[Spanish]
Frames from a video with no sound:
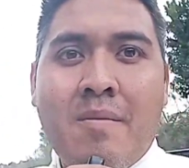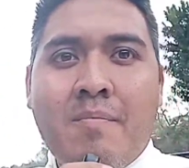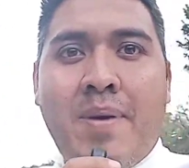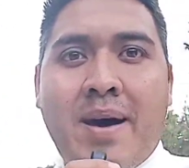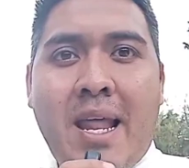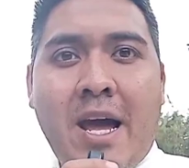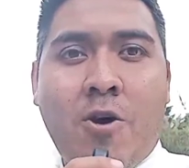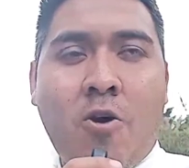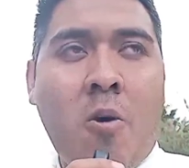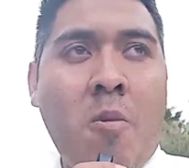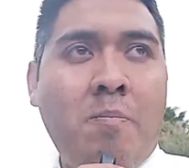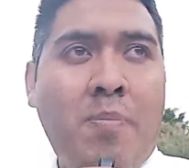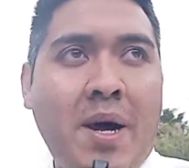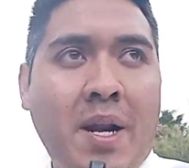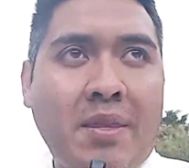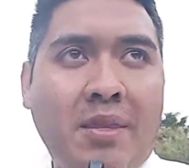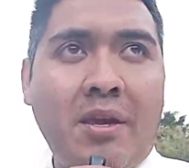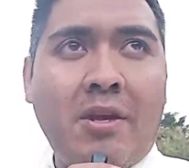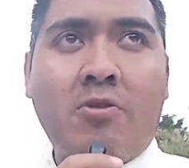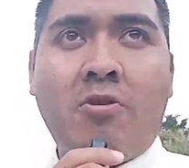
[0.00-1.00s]
para
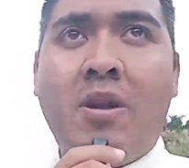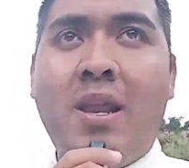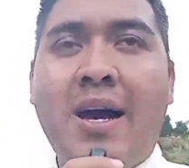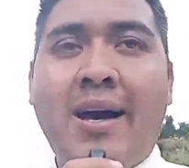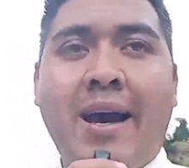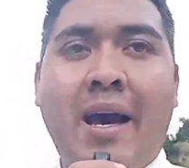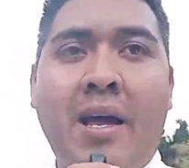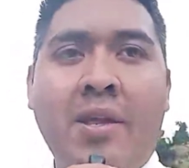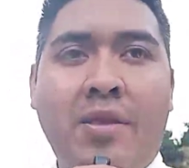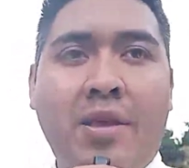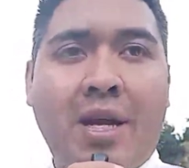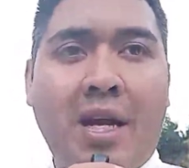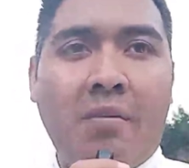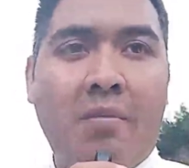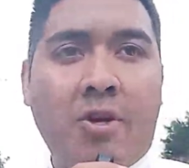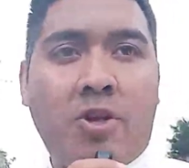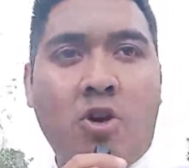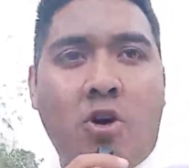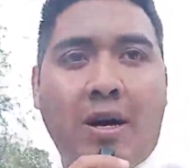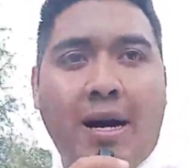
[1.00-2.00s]
compartir con la gente que
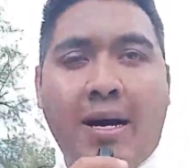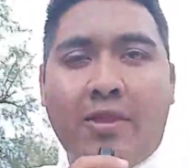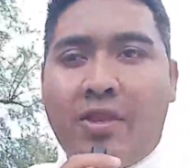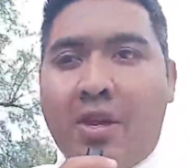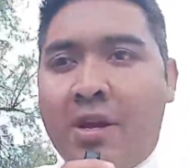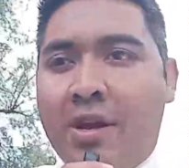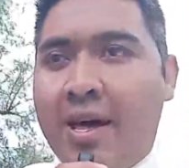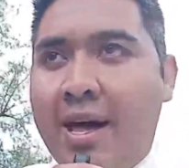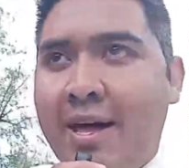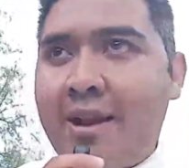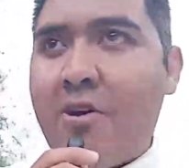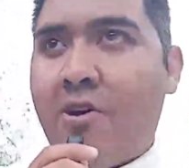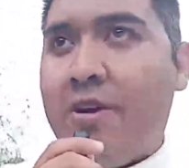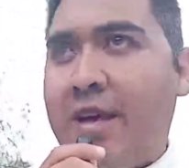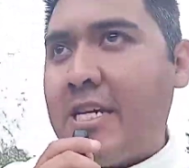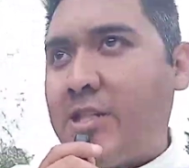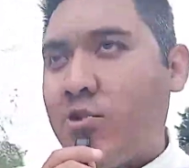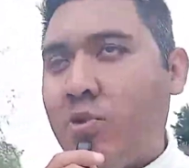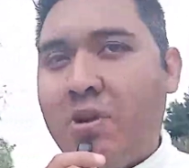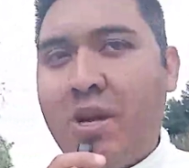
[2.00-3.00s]
me toca atender.
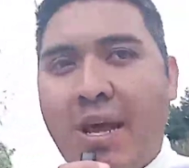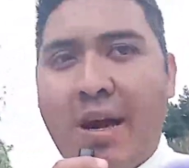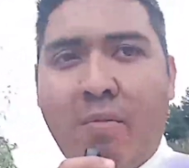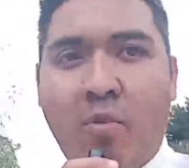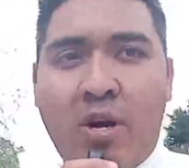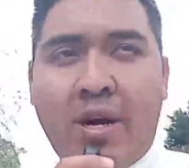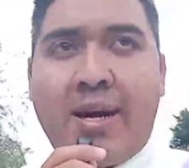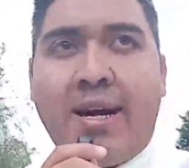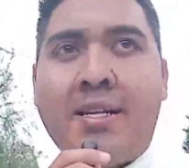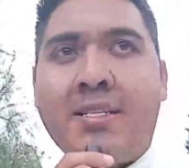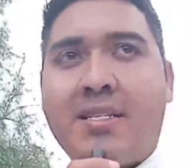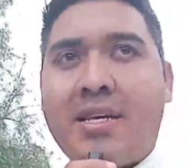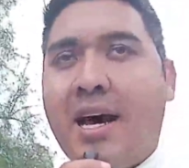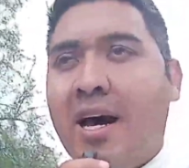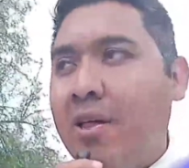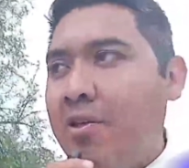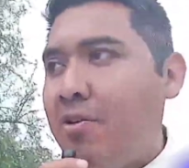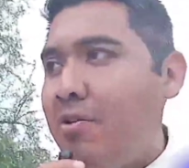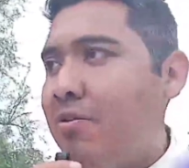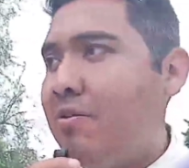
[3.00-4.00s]
Hoy es un día muy
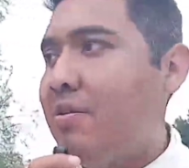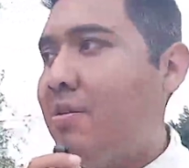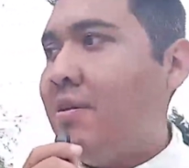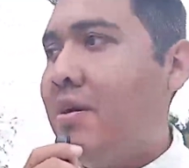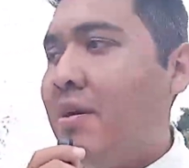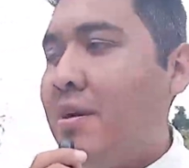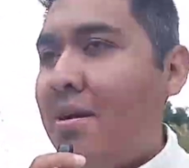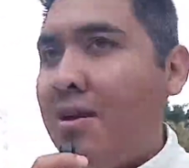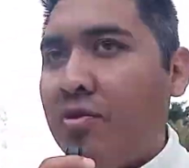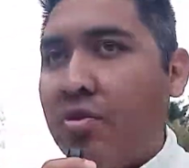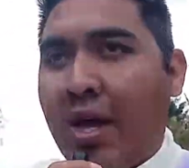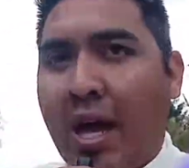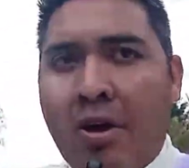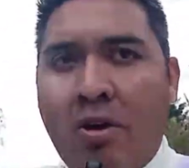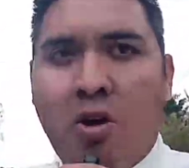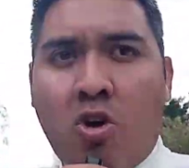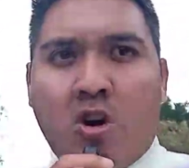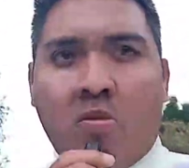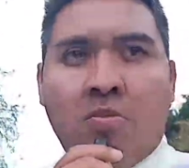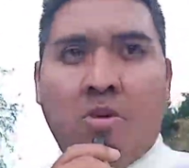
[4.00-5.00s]
cansado,
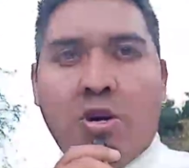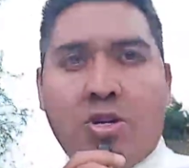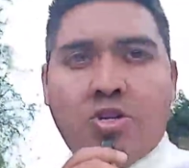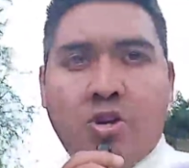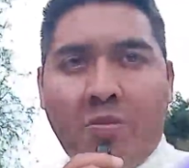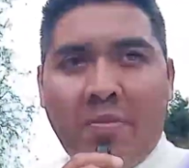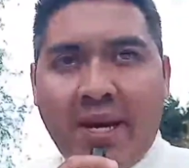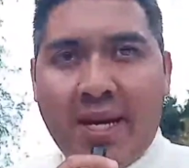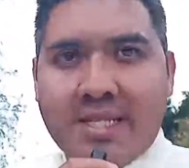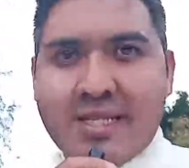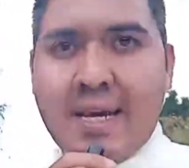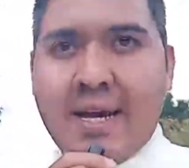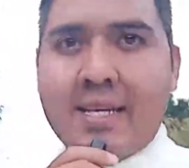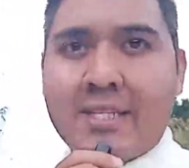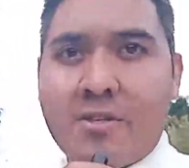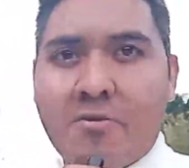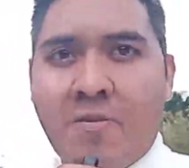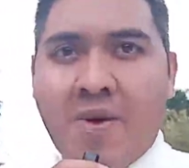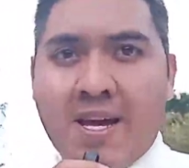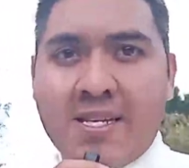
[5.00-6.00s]
tengo como ocho
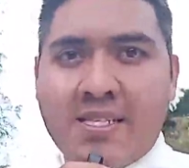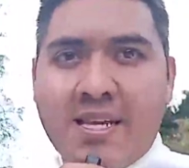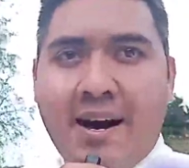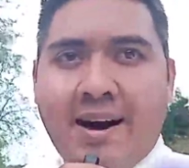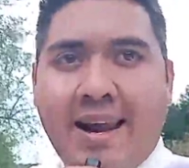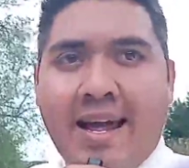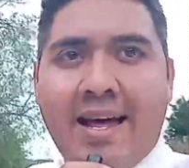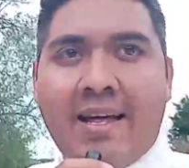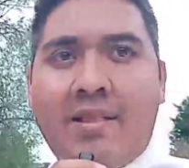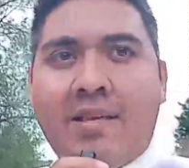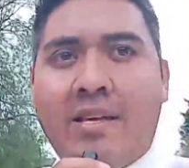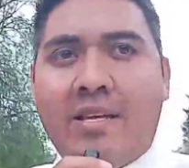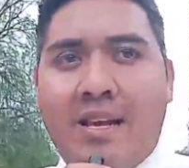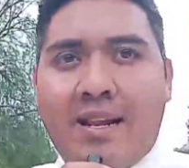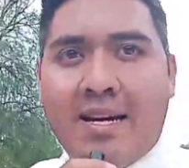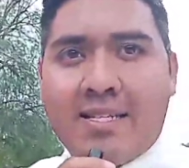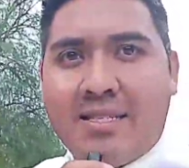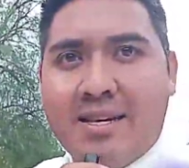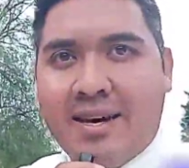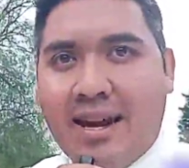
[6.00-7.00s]
misas, fiesta grande de
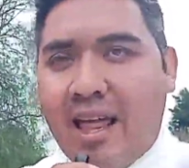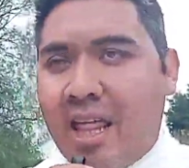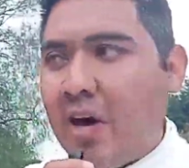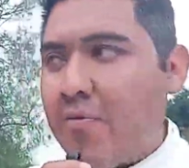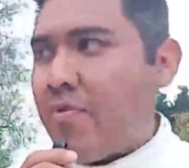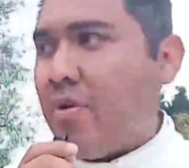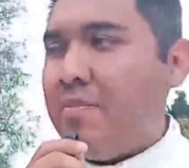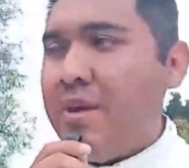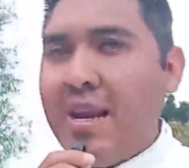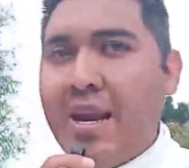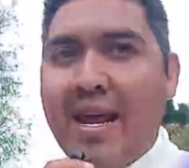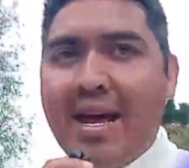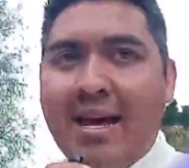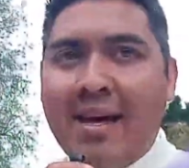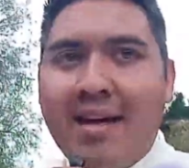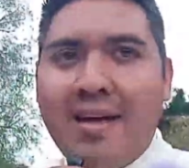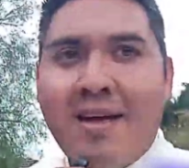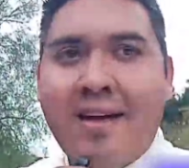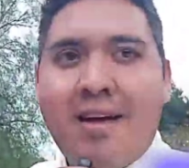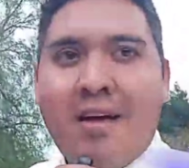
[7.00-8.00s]
la Sagrada Familia,
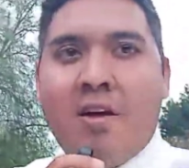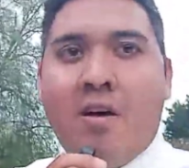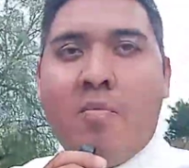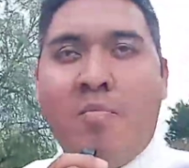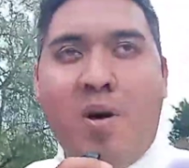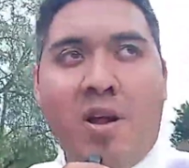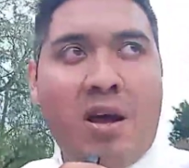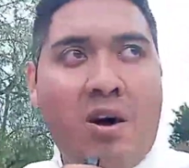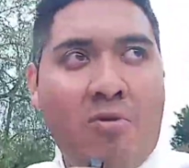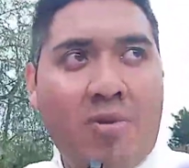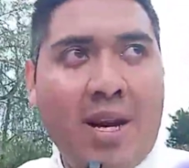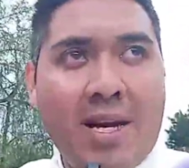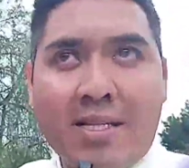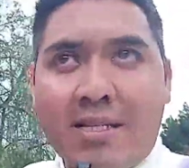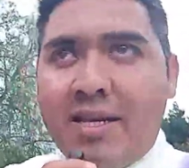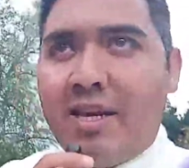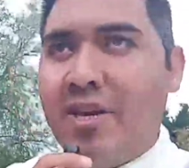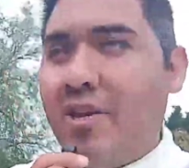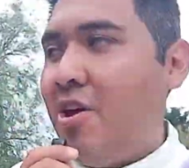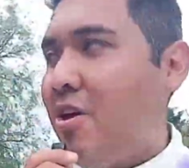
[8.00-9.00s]
pero aún
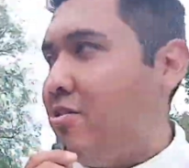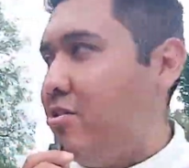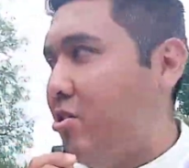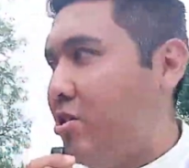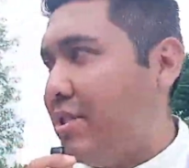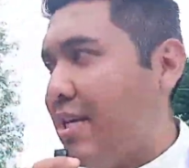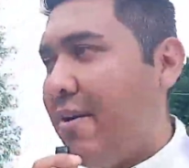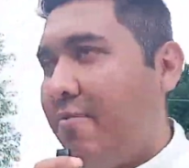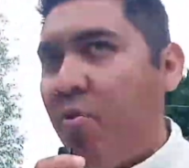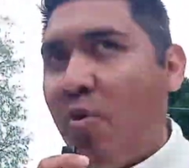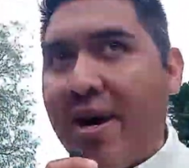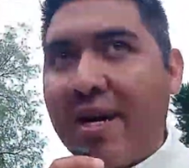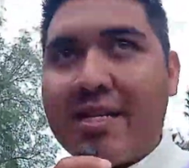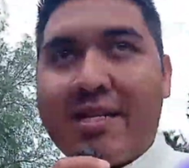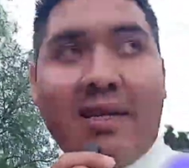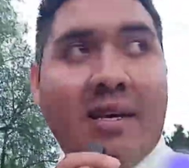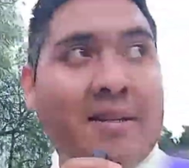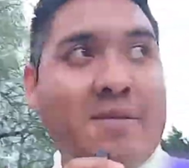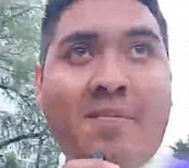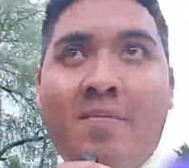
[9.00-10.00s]
así Dios nos da
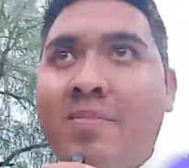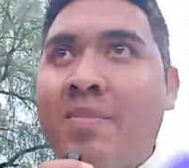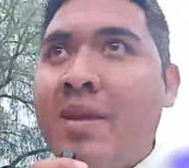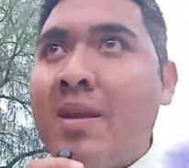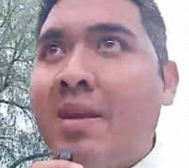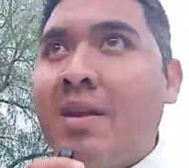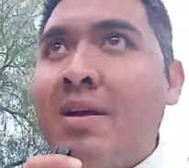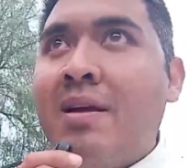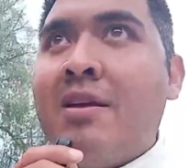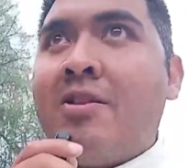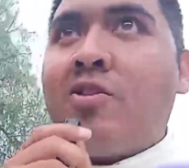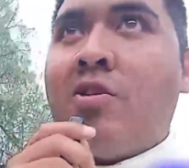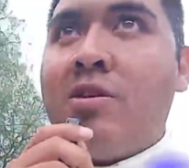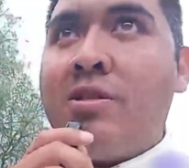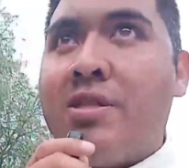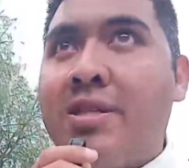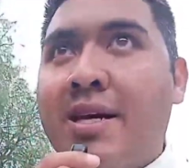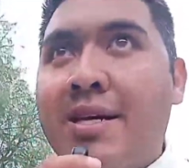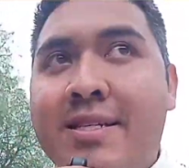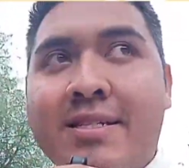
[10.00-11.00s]
fuerza.
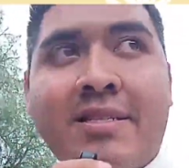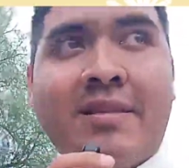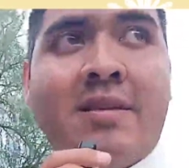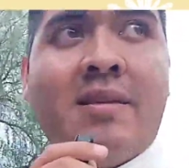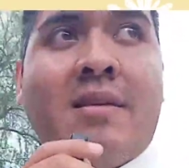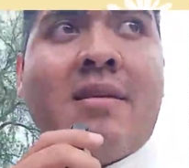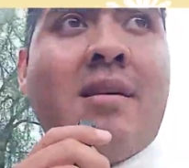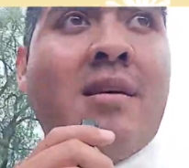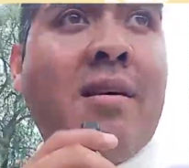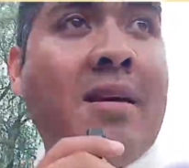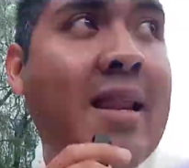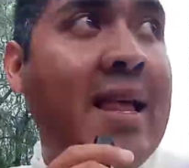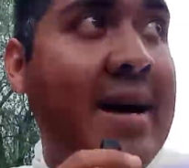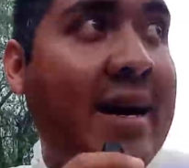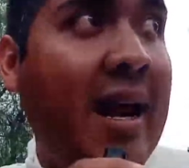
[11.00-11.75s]
Entonces, le